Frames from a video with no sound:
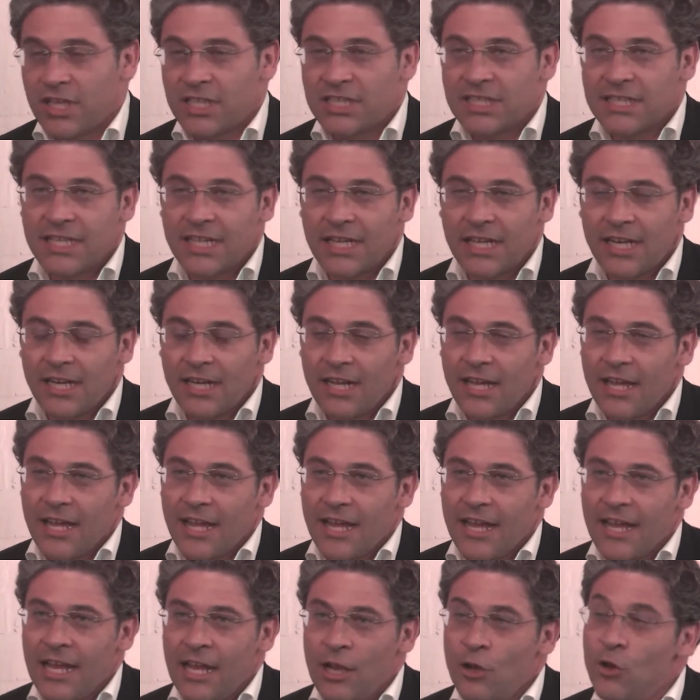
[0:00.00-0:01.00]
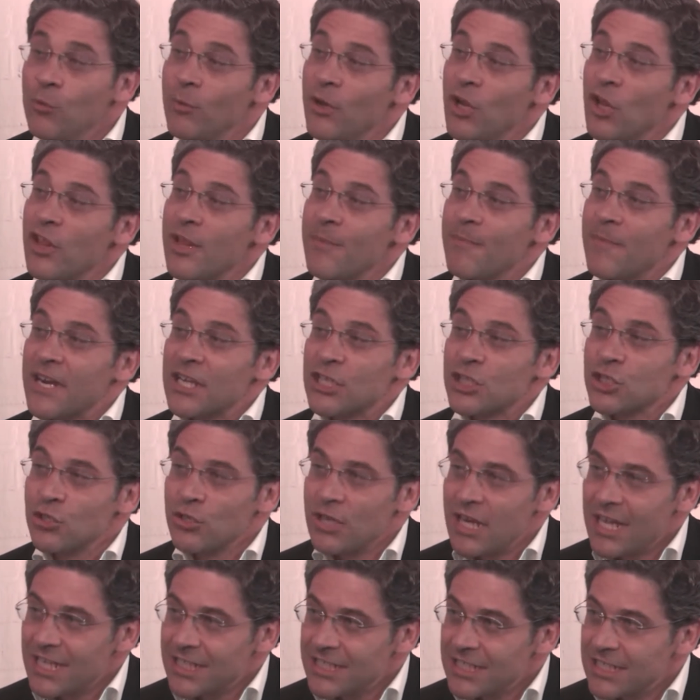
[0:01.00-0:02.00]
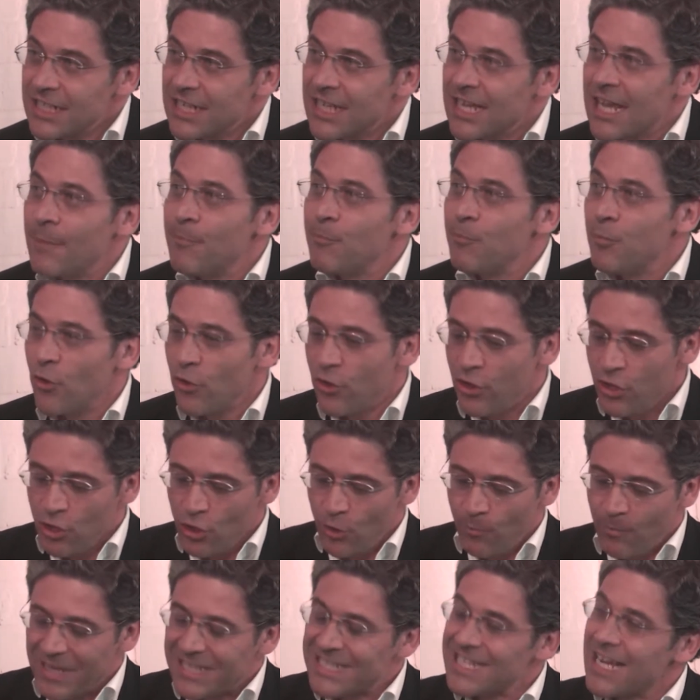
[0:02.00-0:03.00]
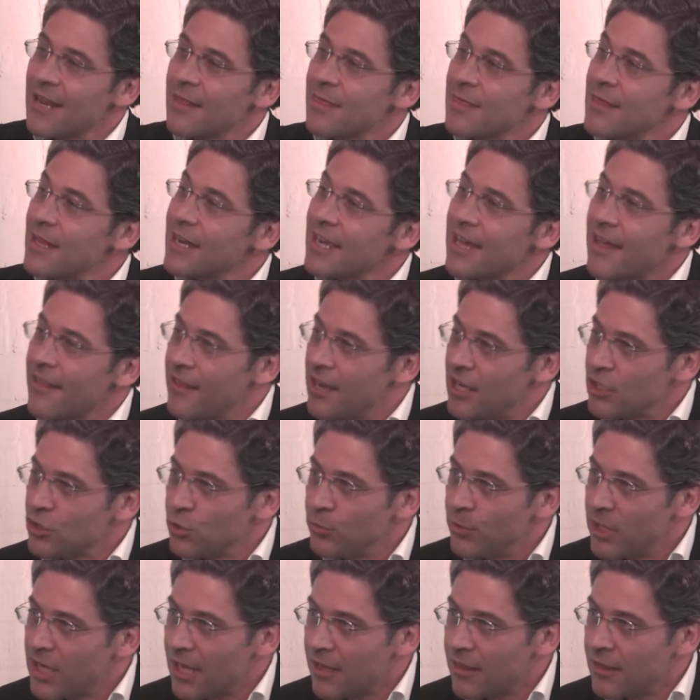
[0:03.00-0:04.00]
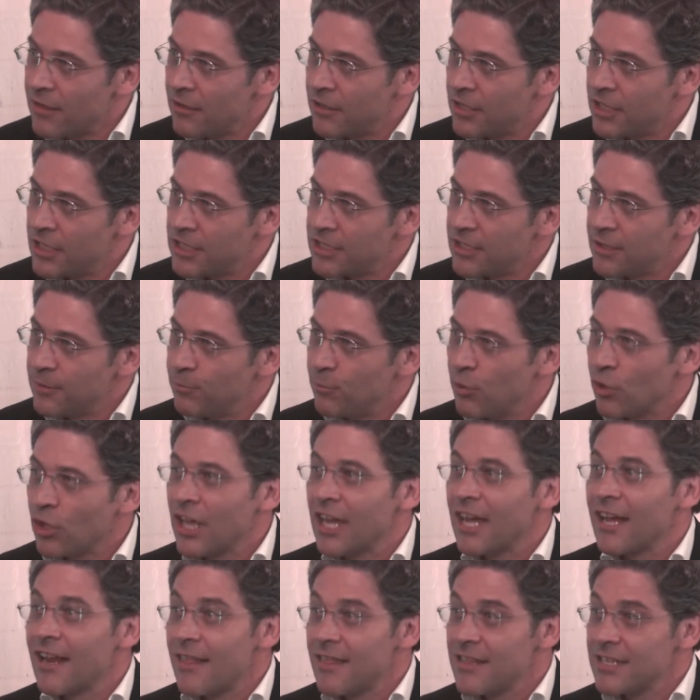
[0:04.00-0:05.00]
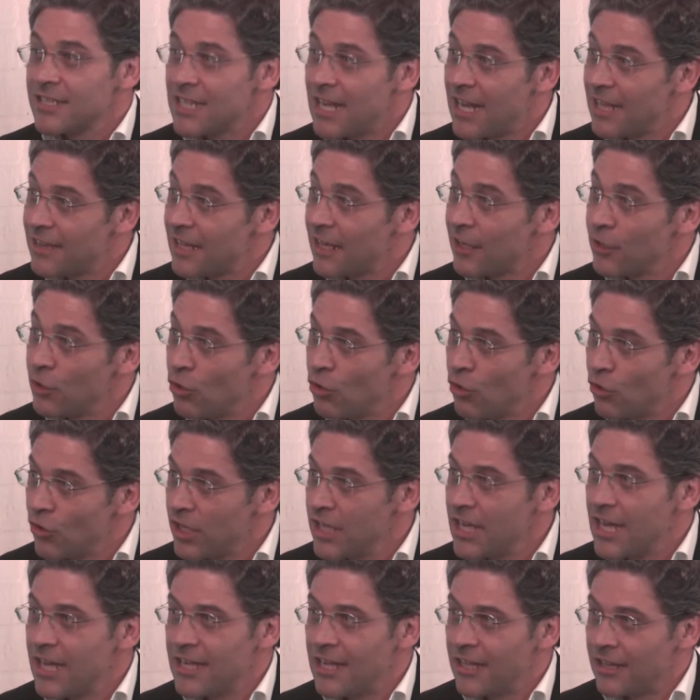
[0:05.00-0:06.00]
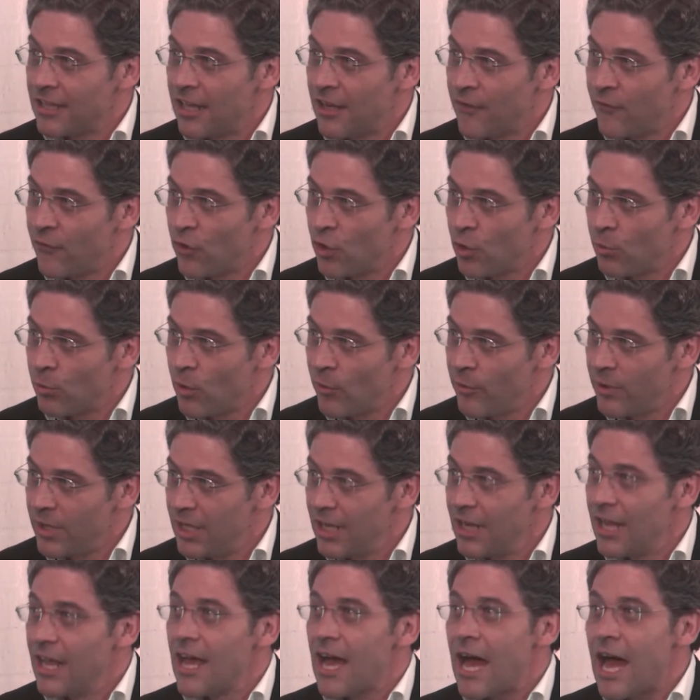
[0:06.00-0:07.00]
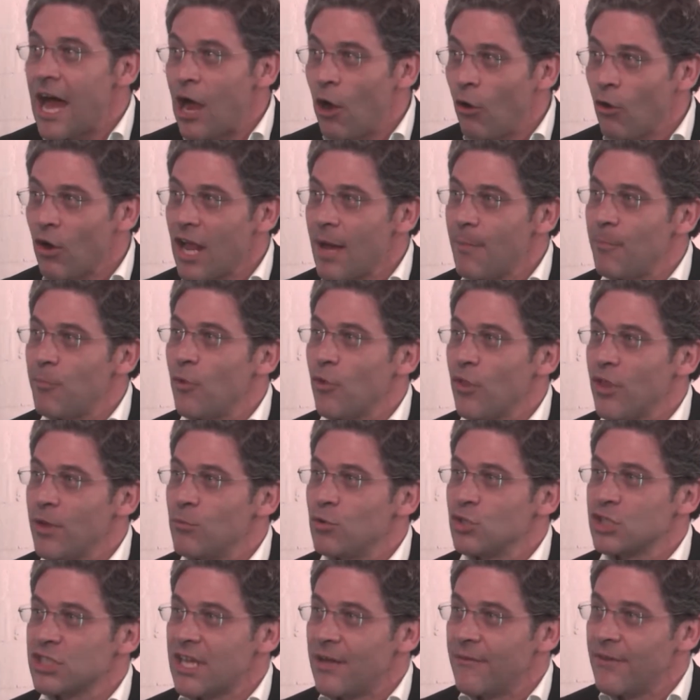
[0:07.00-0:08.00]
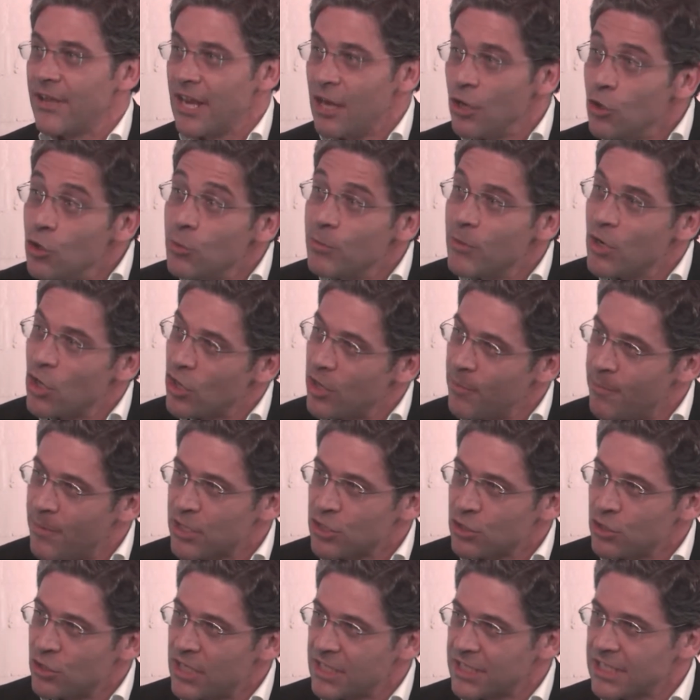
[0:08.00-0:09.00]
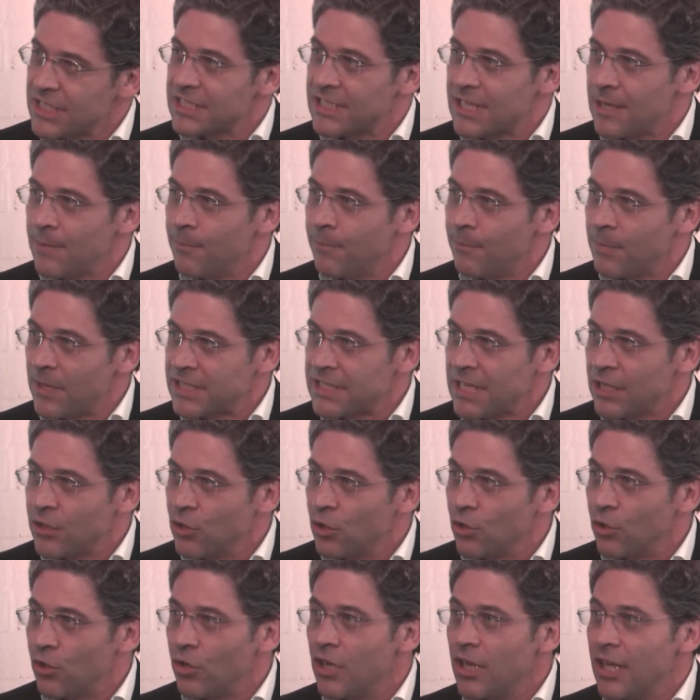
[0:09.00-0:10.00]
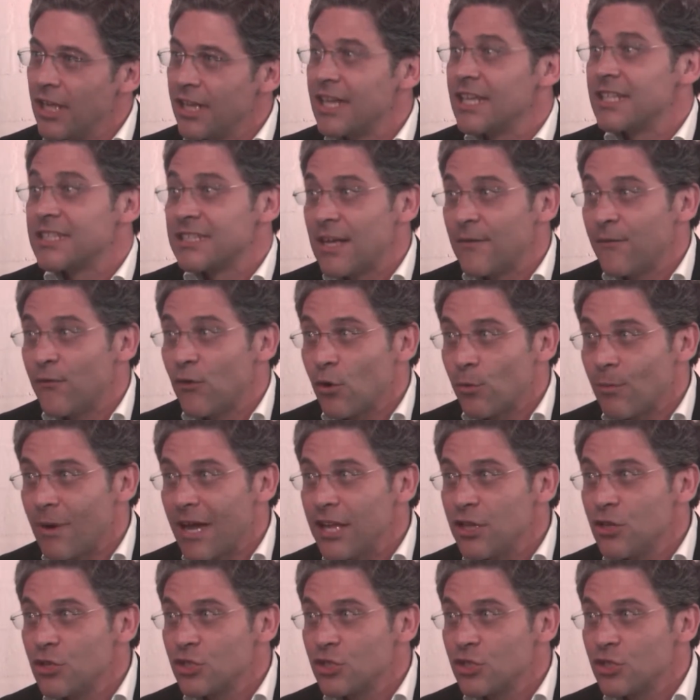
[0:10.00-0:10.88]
ser el número de personas que han podido pasar cerca de las ubicaciones, porque gracias a la tecnología y al teléfono móvil ahora podemos saber el número de personas que están pasando. De esta forma